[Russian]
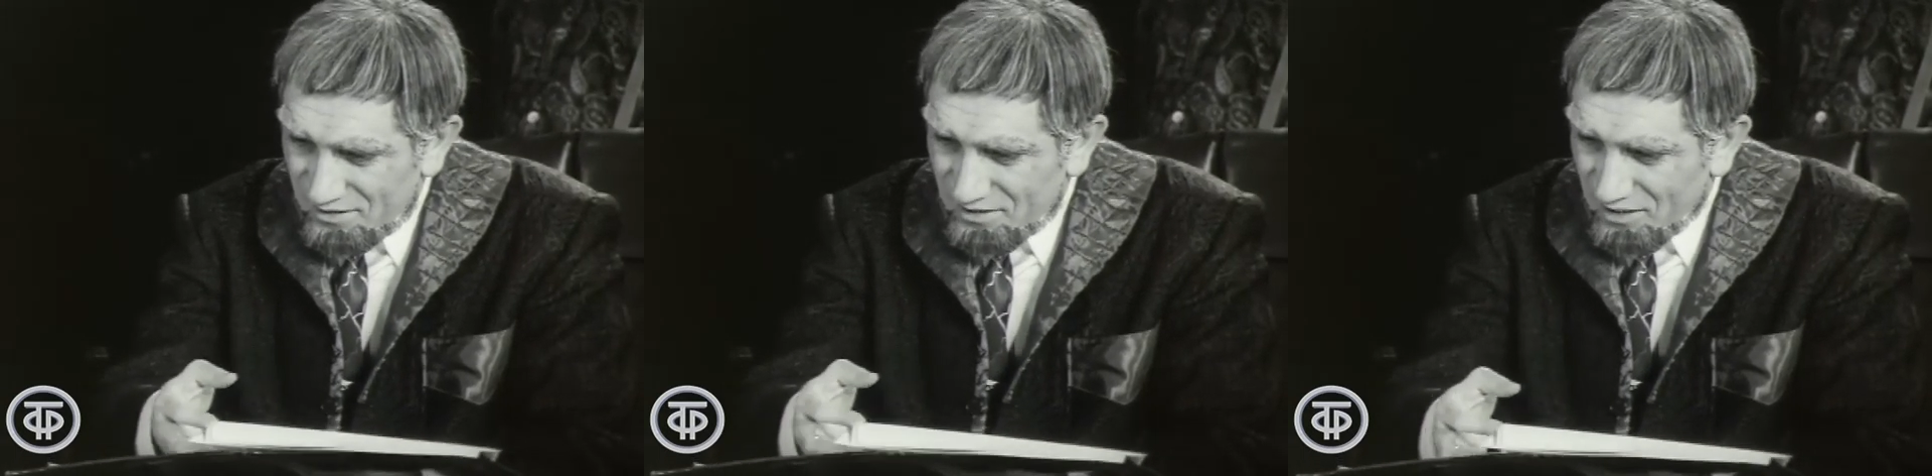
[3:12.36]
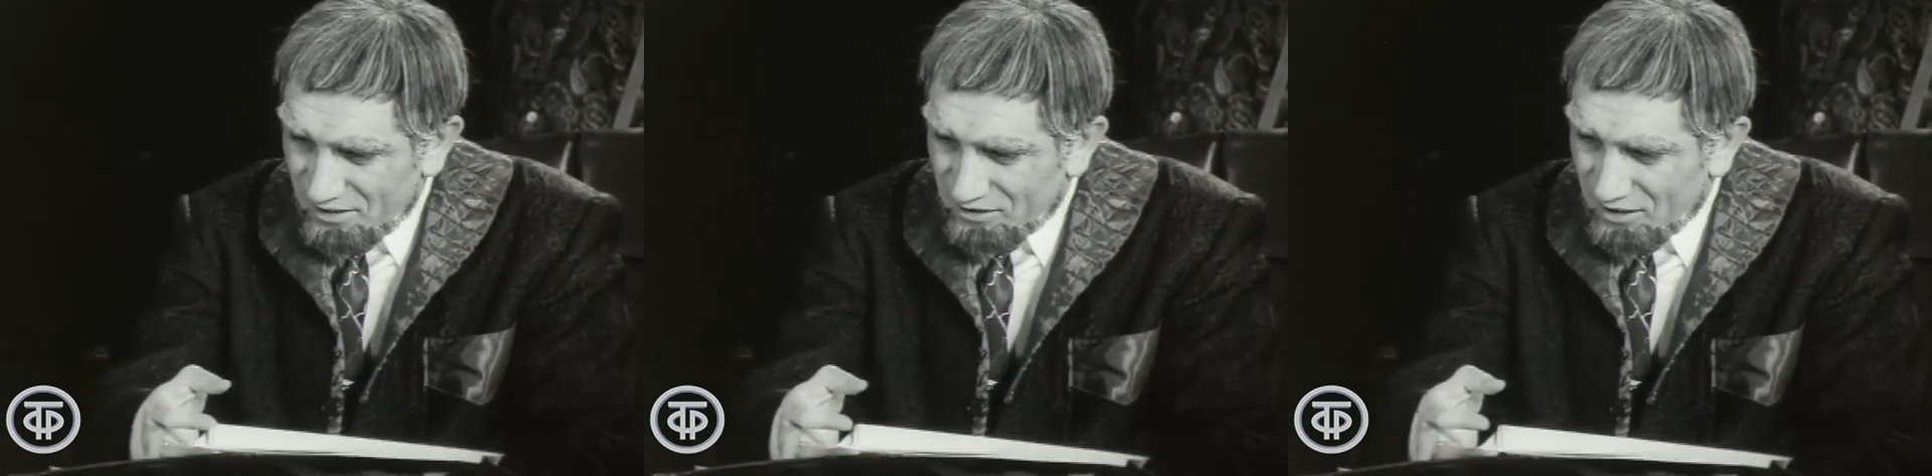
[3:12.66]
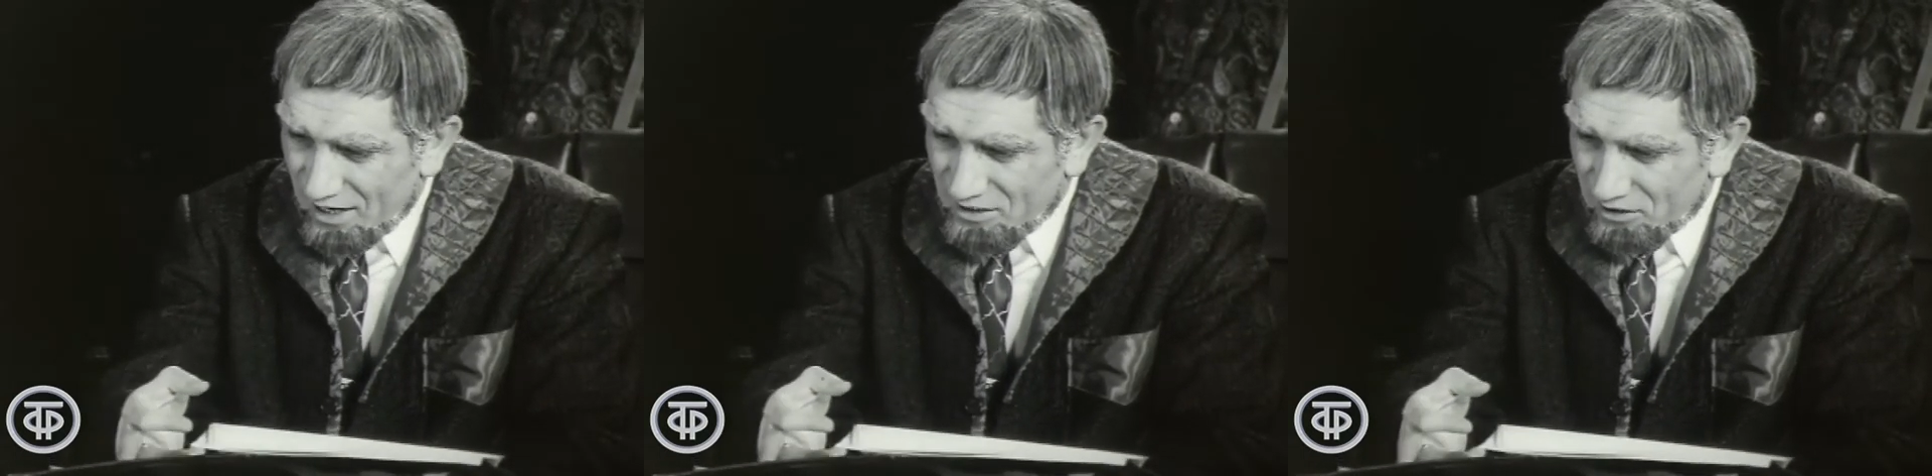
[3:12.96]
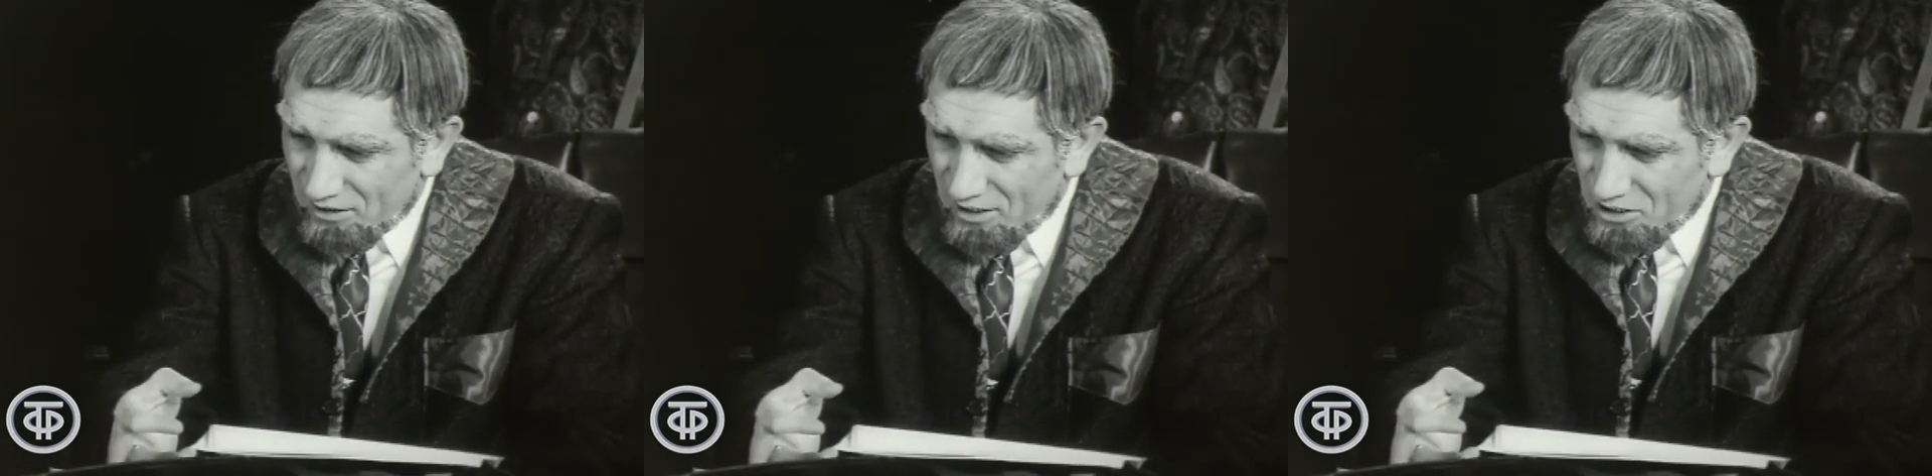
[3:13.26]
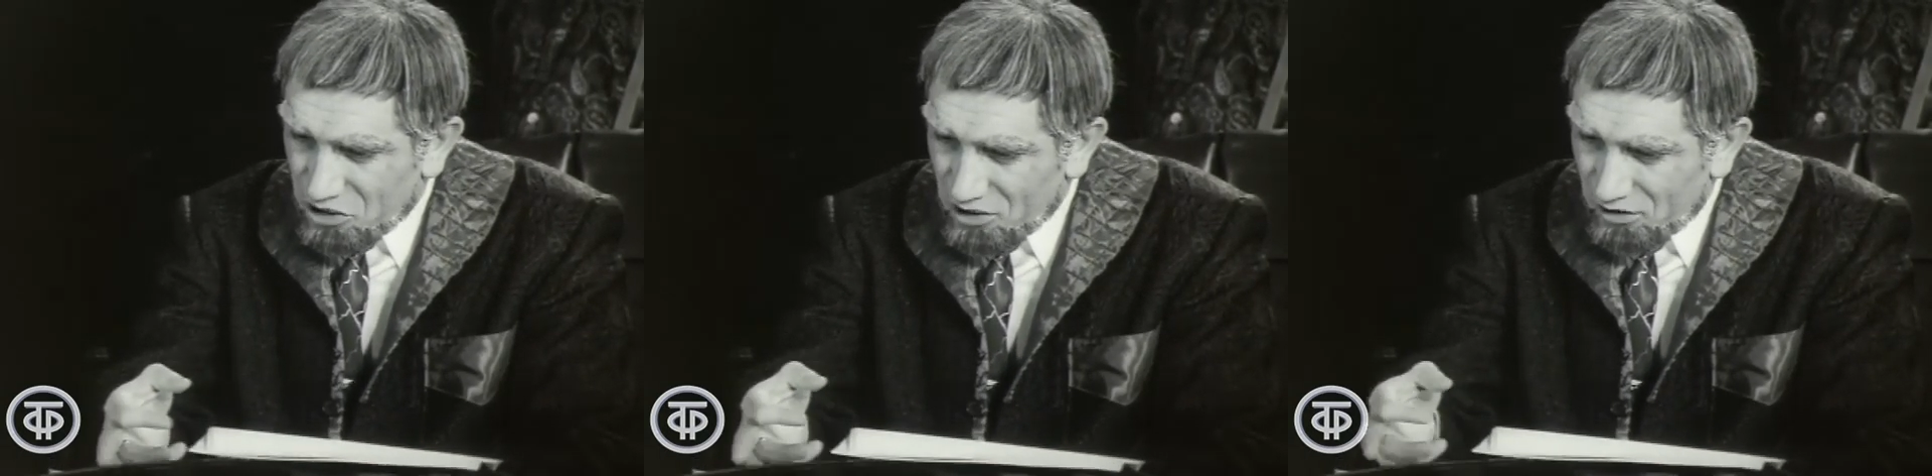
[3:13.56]
Ты растратил на
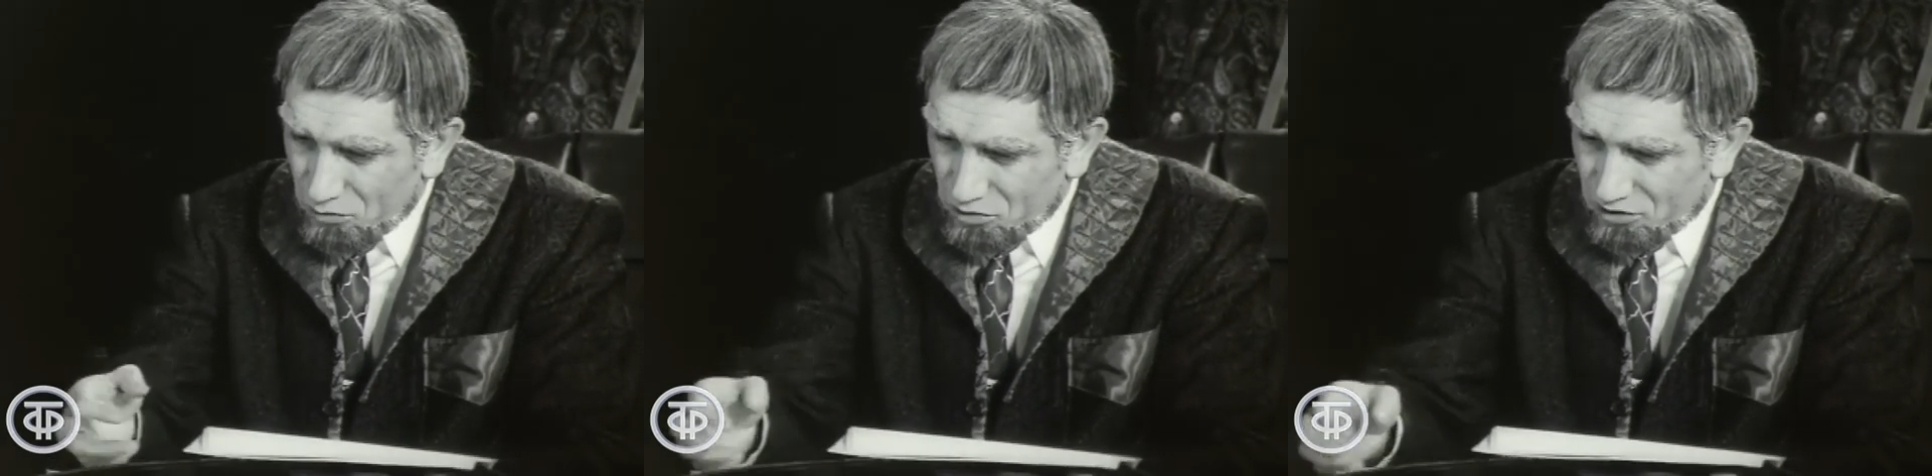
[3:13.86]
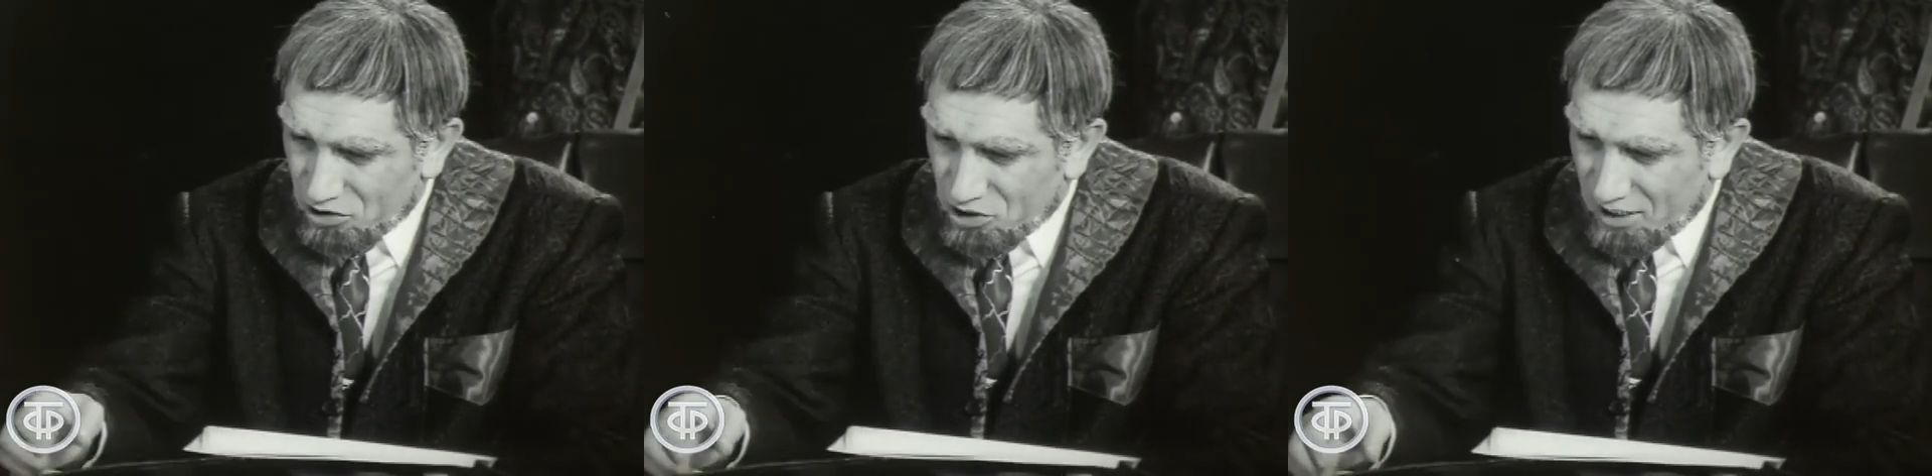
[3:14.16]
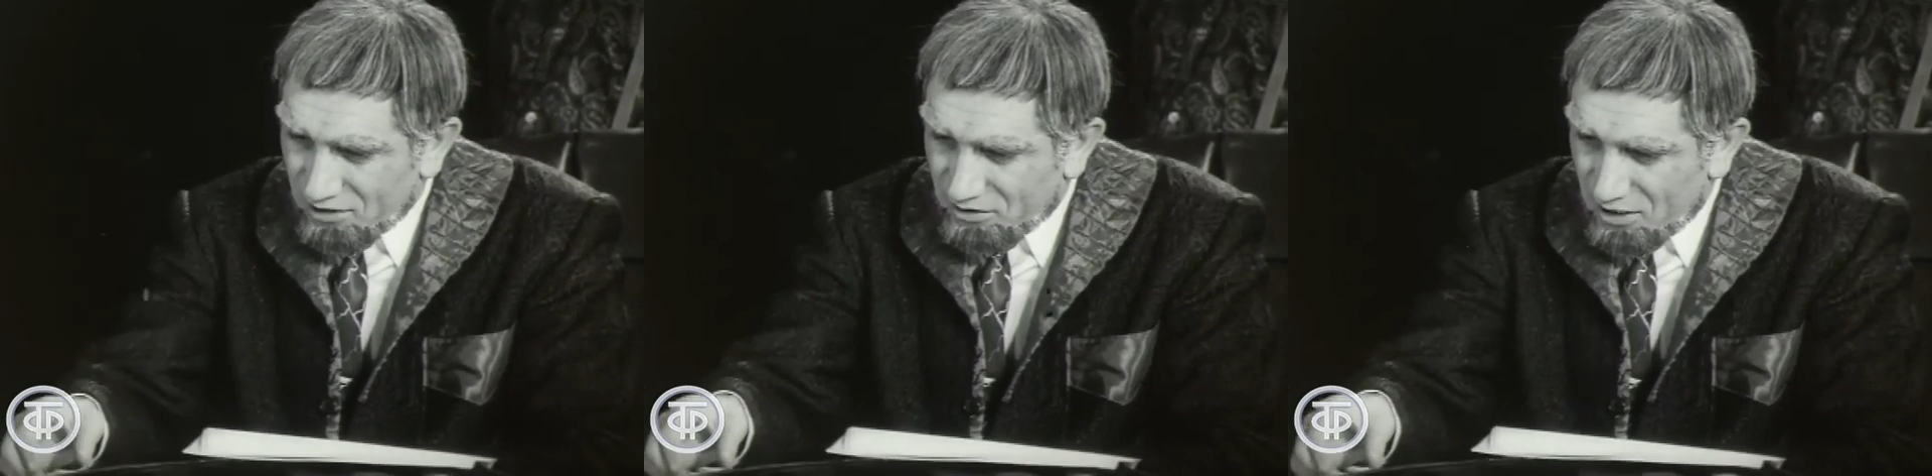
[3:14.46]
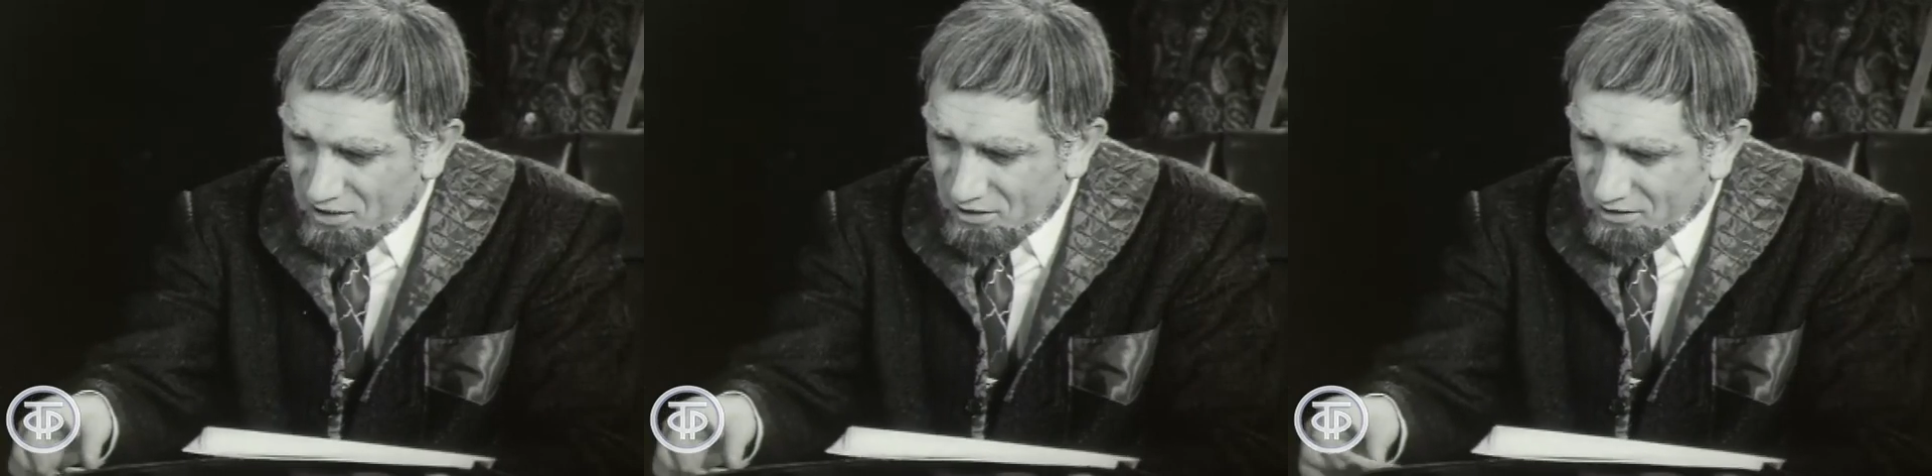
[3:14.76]
личные нужды часть денег,